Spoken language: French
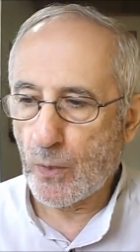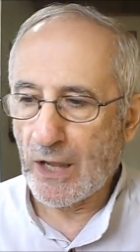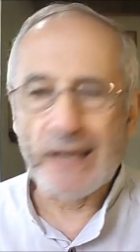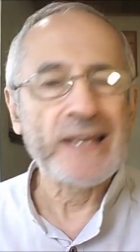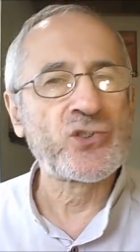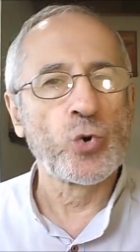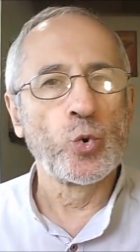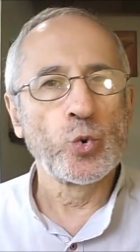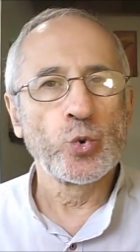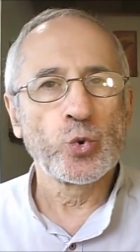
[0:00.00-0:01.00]

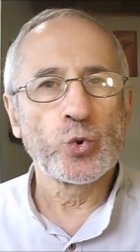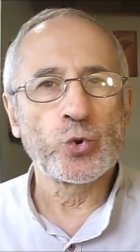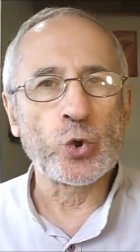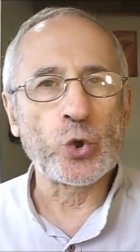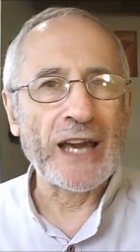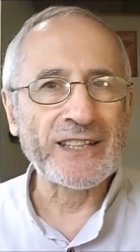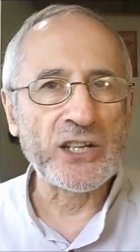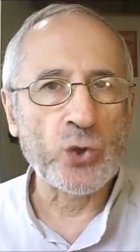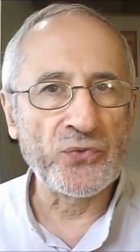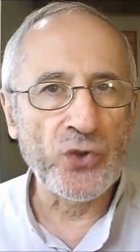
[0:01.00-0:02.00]
raisons de
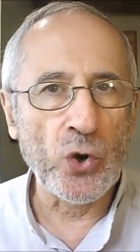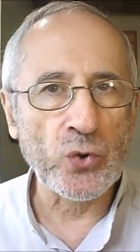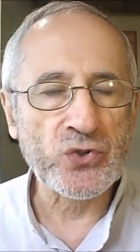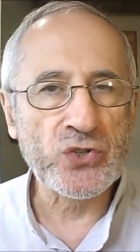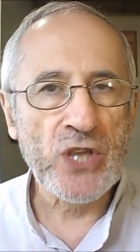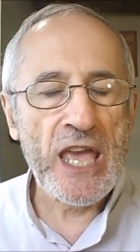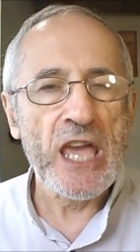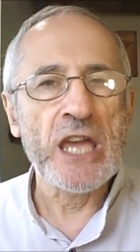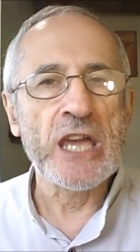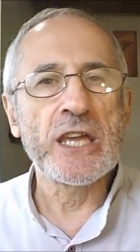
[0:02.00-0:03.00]
garder confiance
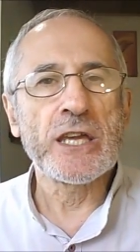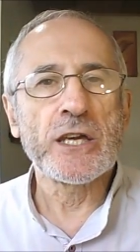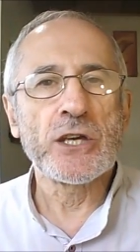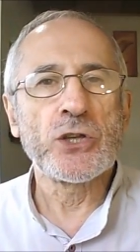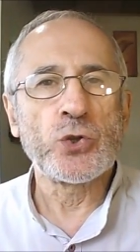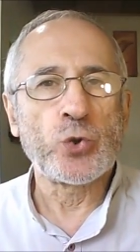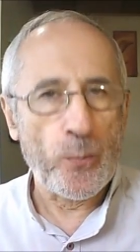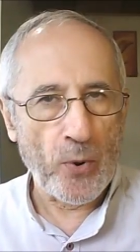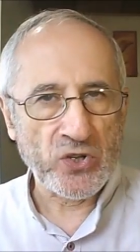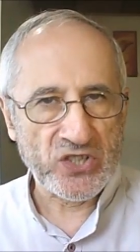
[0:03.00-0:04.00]
et de
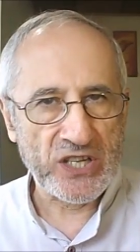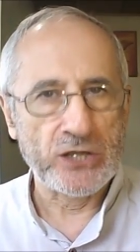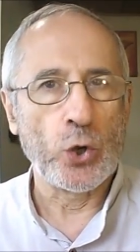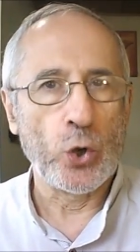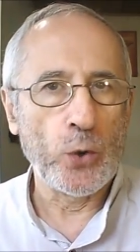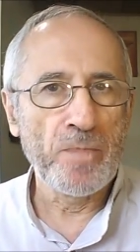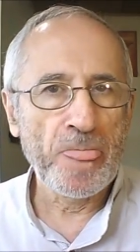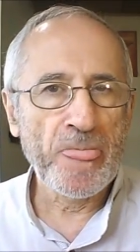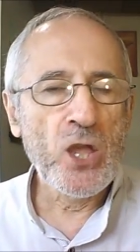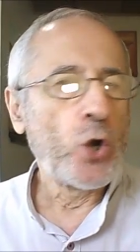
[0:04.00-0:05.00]
penser que
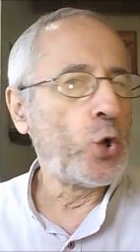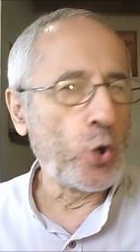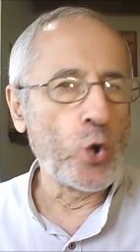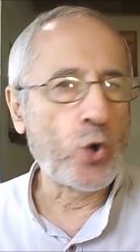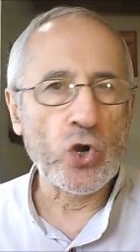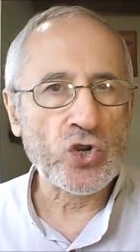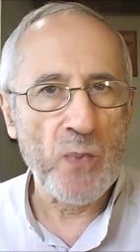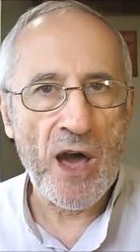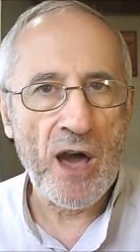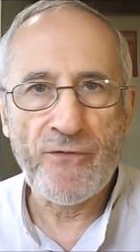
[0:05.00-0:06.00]
le
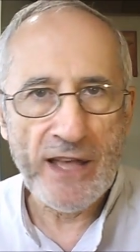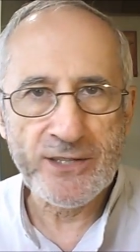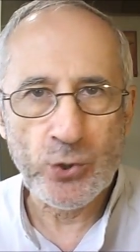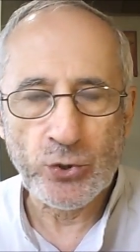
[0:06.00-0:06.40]
cauchemar va se